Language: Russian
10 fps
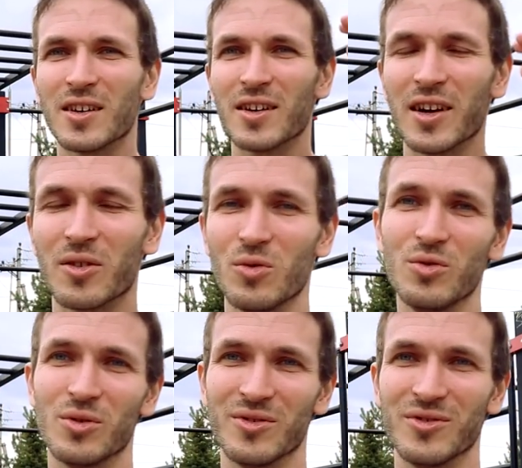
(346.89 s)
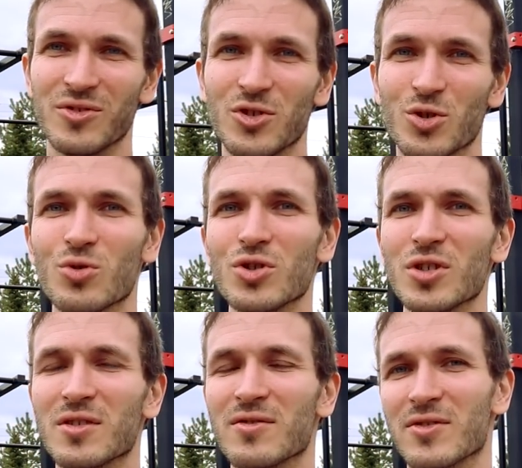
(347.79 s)
Какую чушь
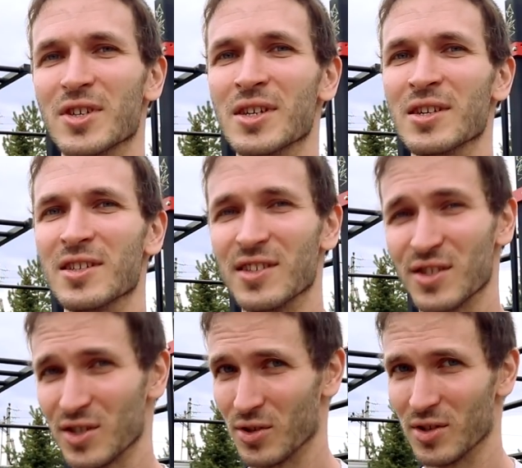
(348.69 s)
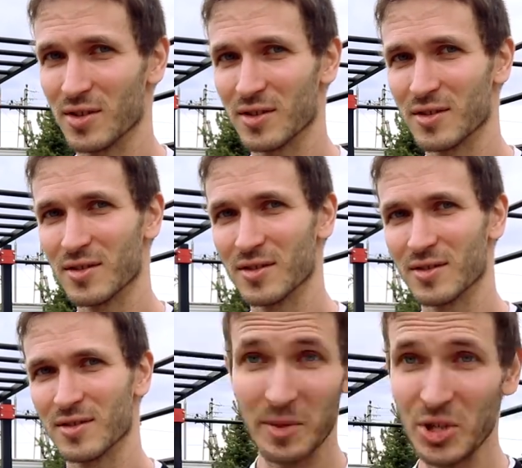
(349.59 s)
вы несете? И
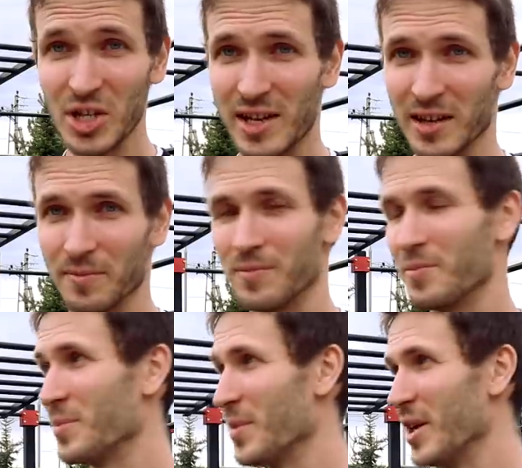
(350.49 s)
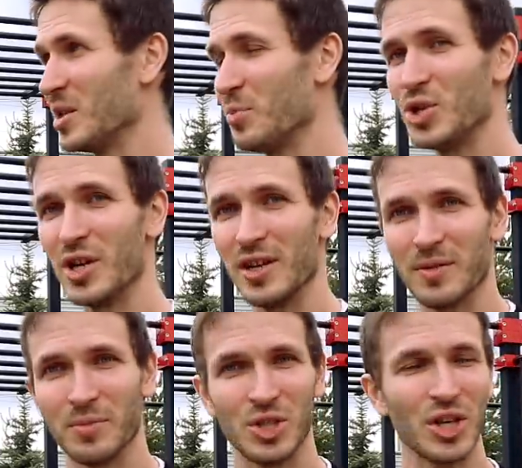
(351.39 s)
это печально. Это печально.
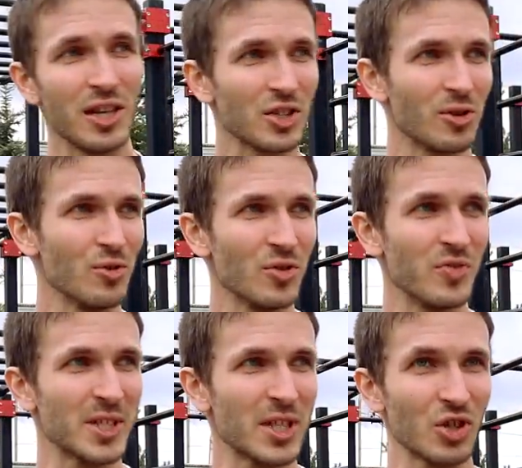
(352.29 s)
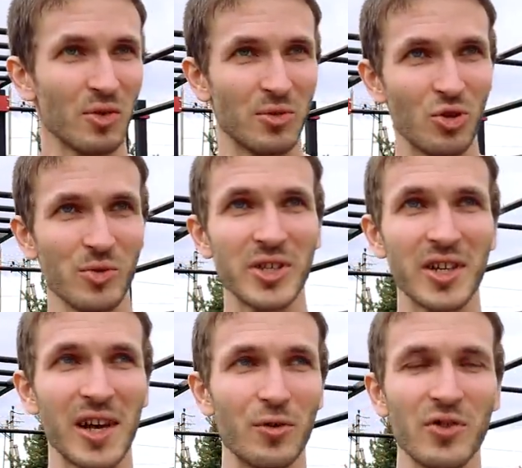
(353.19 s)
Печально, что люди вместо того, чтобы думать
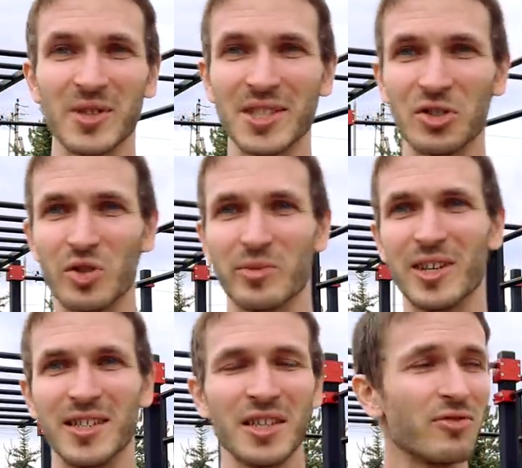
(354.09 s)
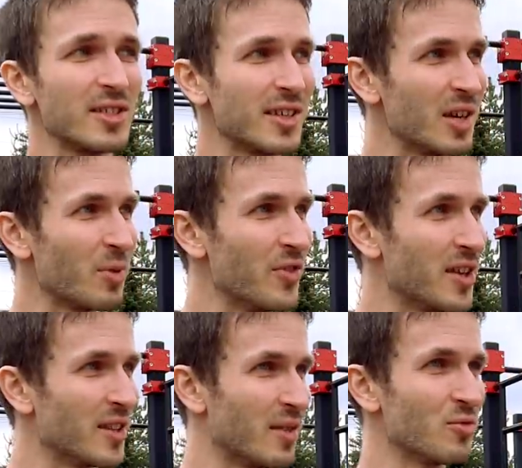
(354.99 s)
головой, вместо того, чтобы анализировать, слепо
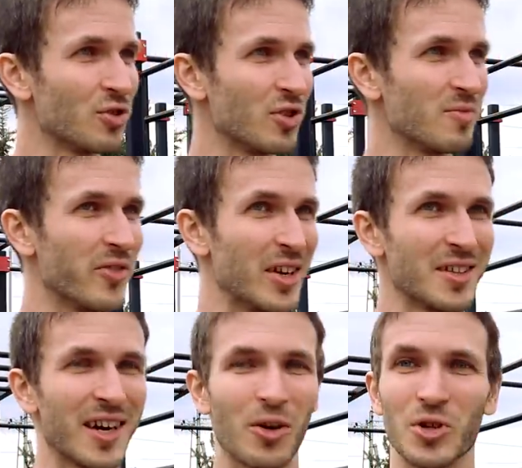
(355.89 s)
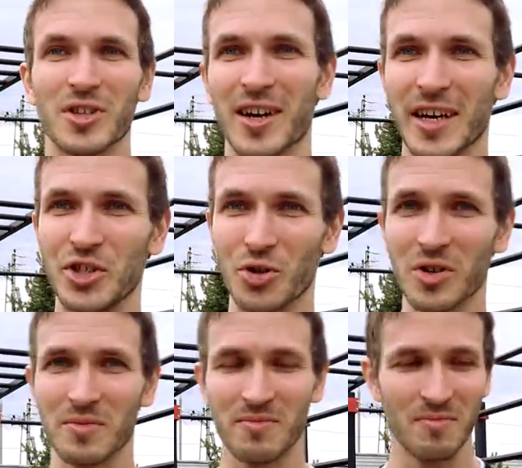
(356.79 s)
верят тому, что им говорит какой-то
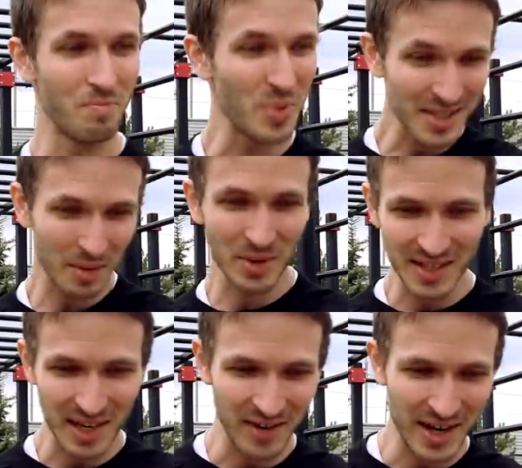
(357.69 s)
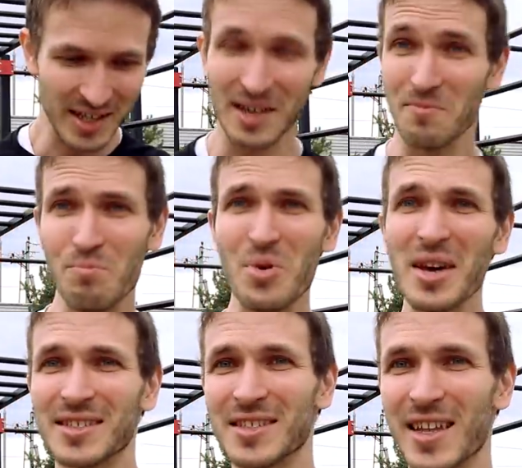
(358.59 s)
качок без образования,
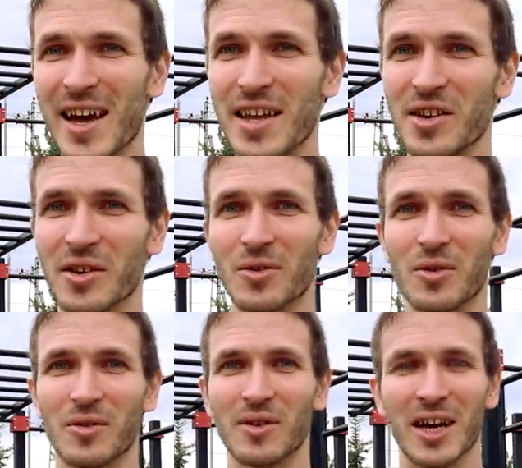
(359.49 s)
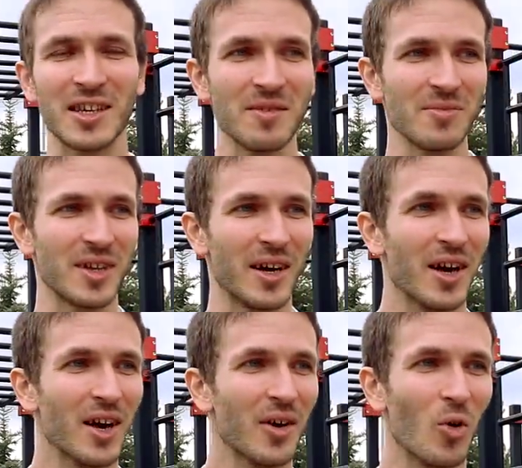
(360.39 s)
без знаний, каким-то
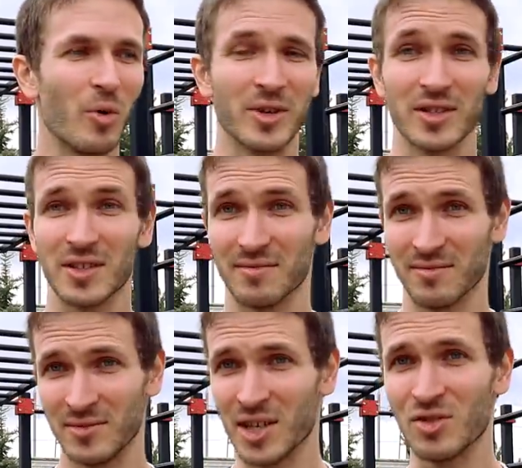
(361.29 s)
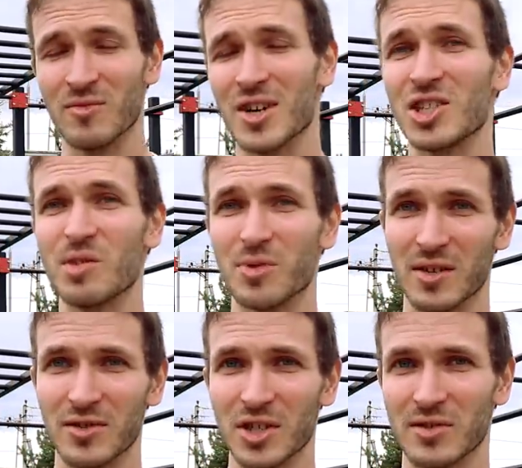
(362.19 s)
образом, я думаю, ошибкой
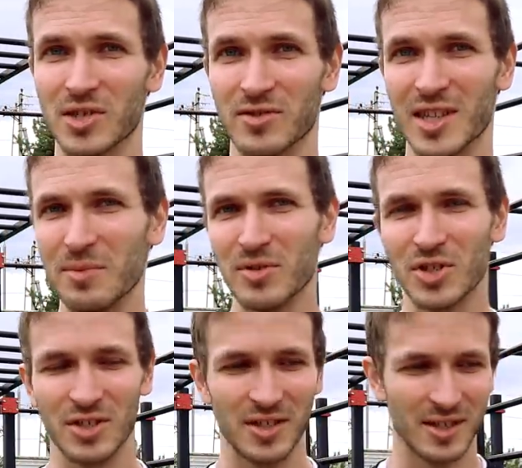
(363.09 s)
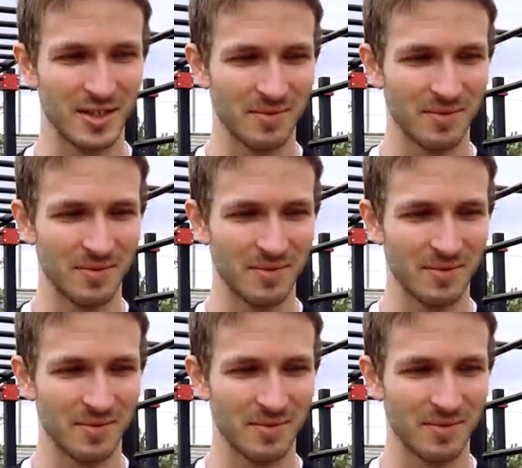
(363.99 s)
выжившего, добившийся